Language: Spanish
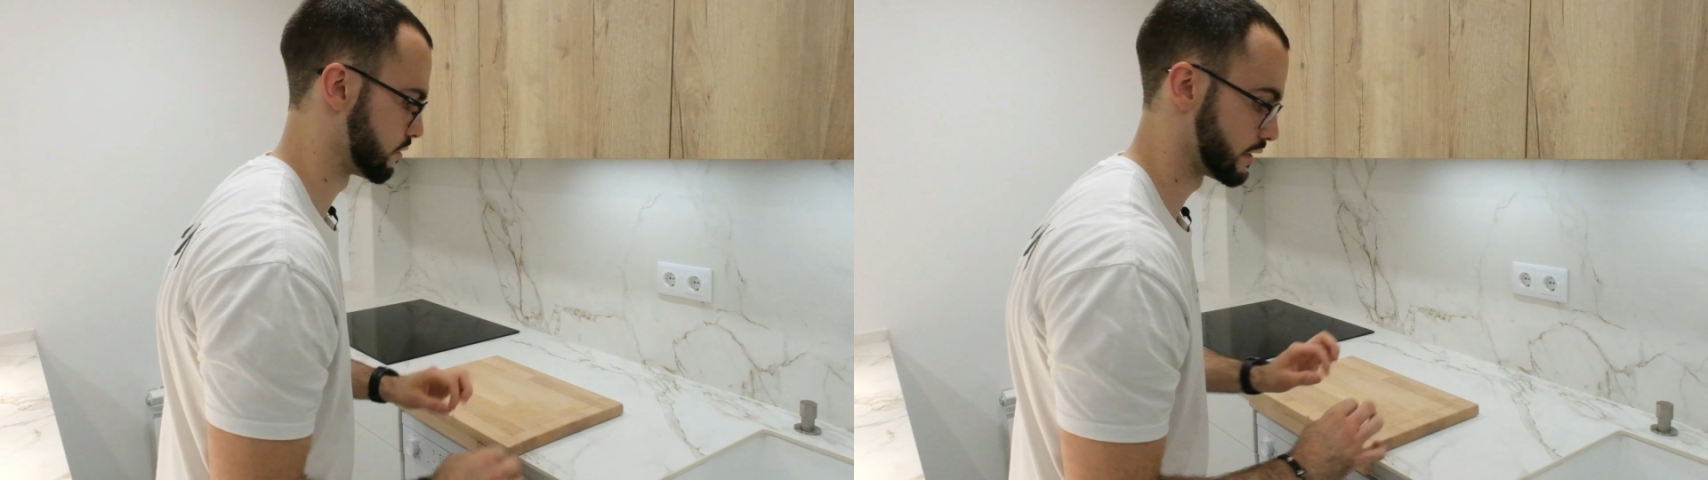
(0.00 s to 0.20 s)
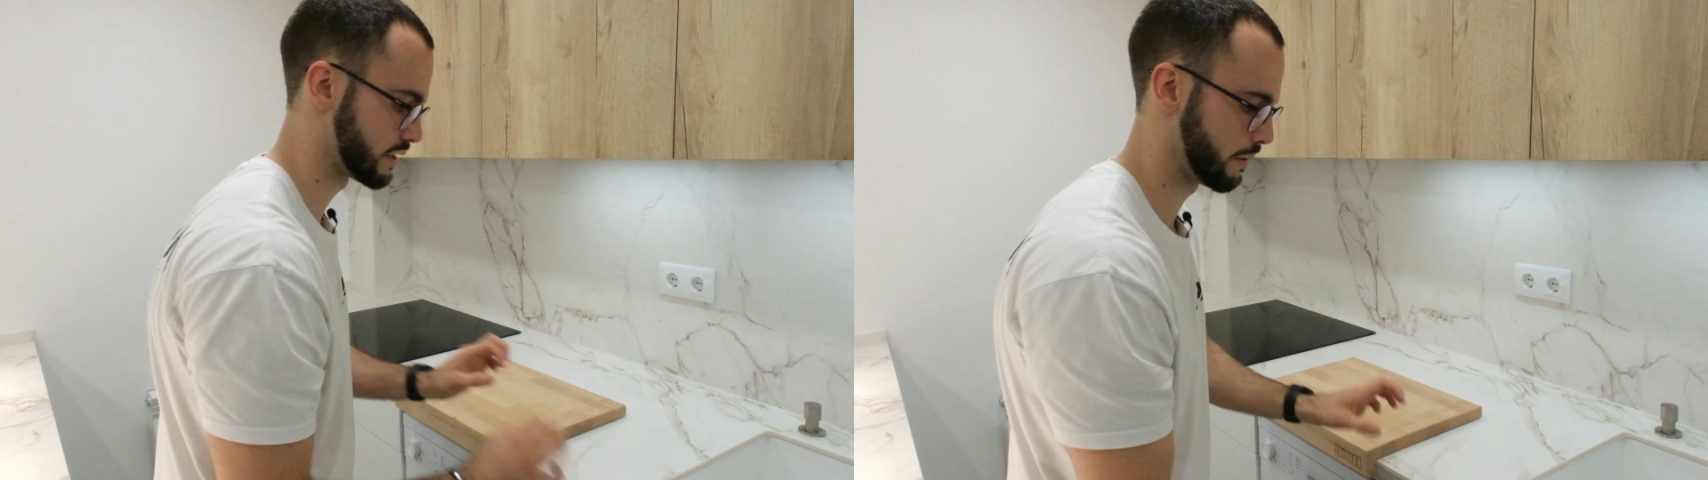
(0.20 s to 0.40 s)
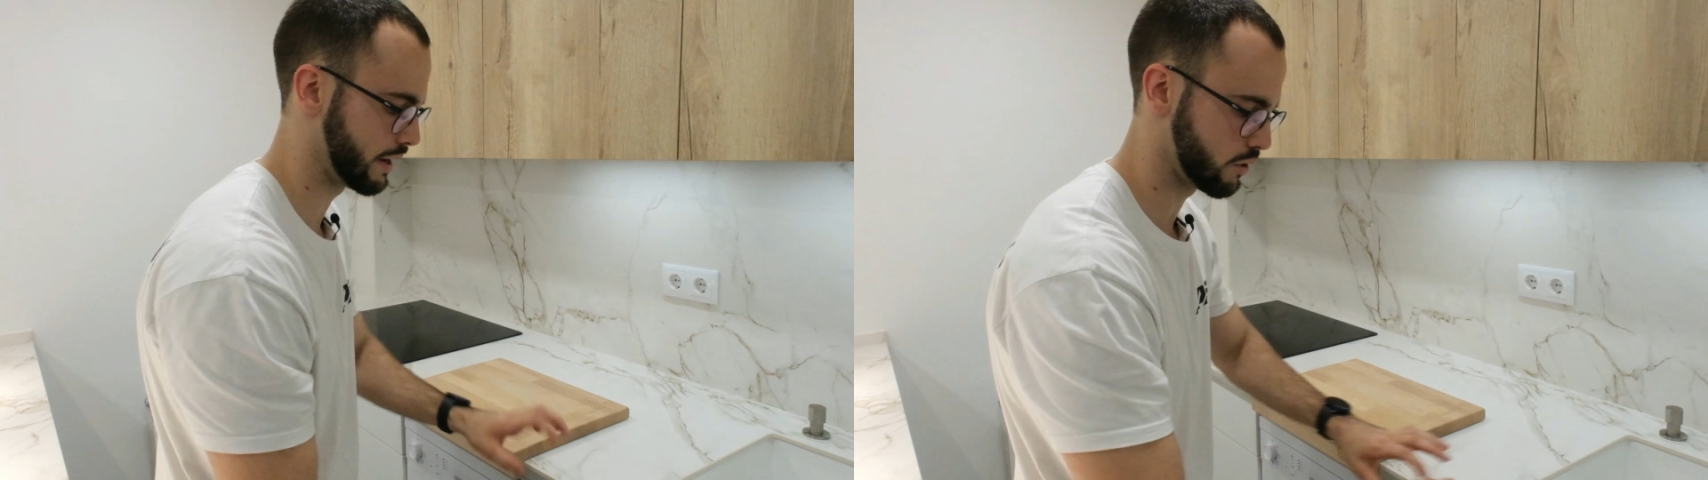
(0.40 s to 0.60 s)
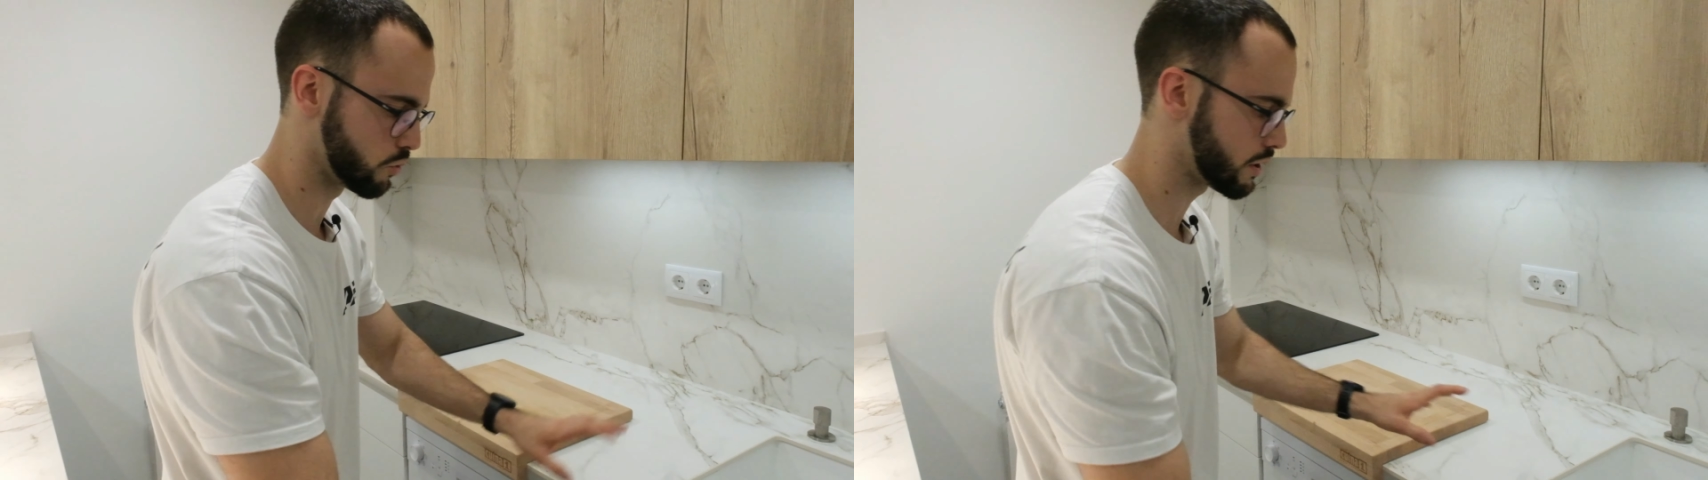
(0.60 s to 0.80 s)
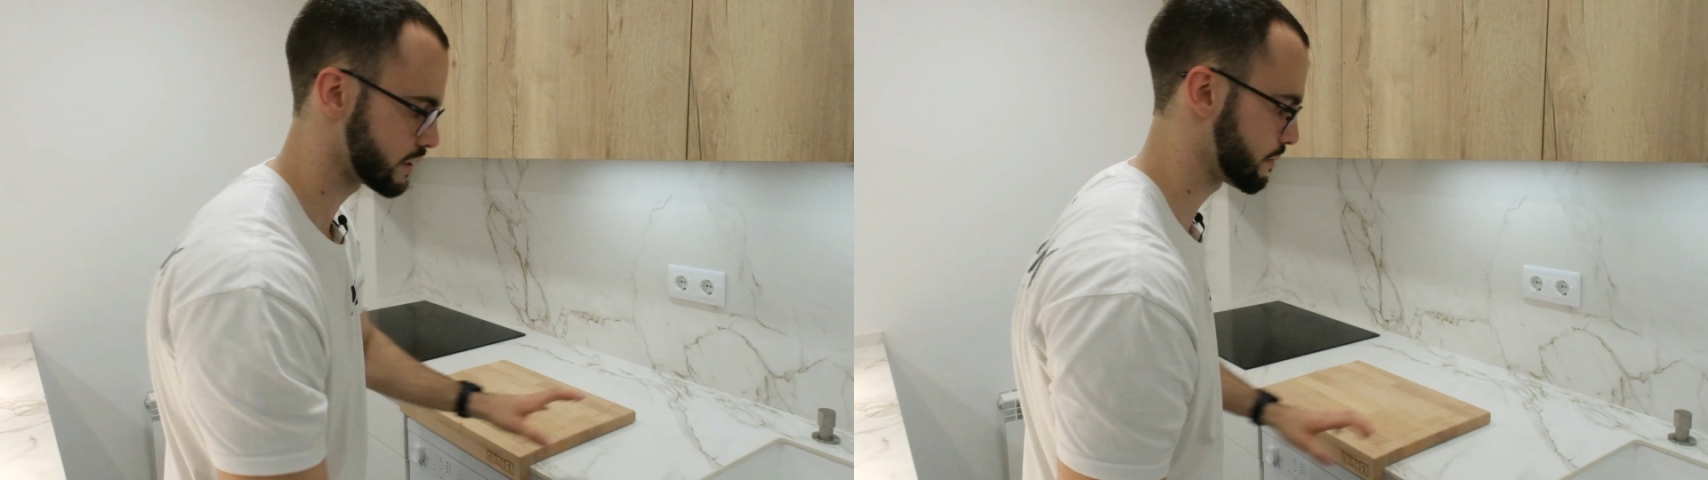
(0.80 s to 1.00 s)
De esta manera
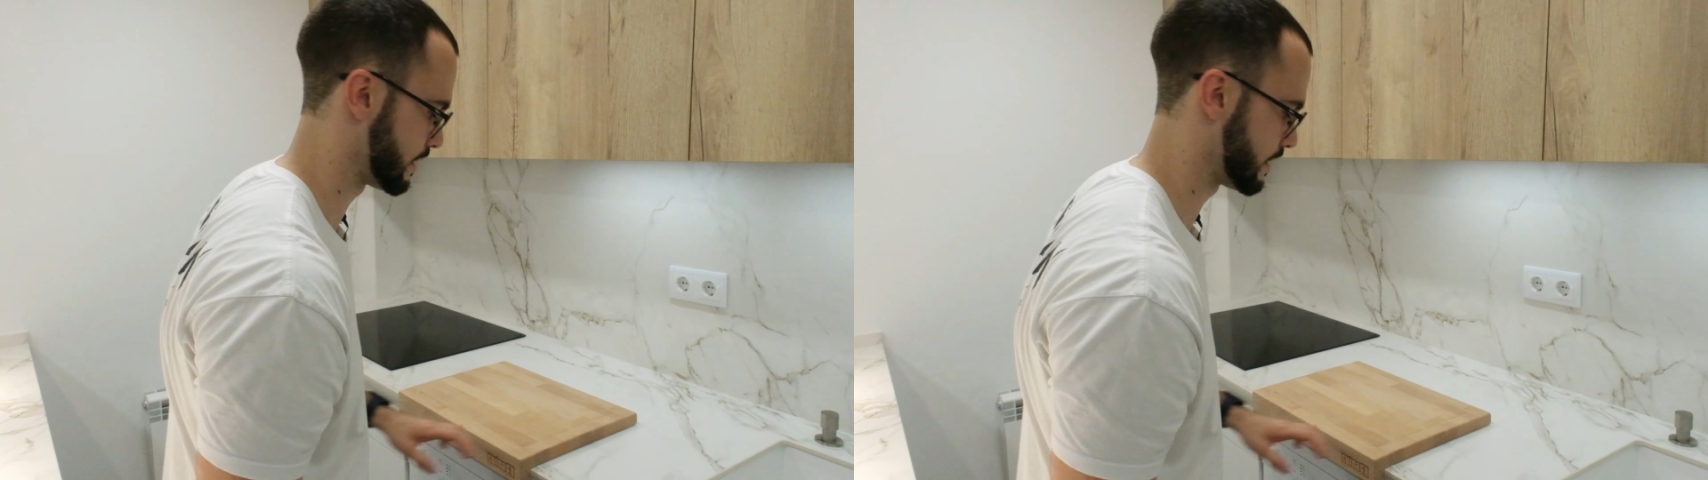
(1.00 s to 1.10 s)
nunca se va a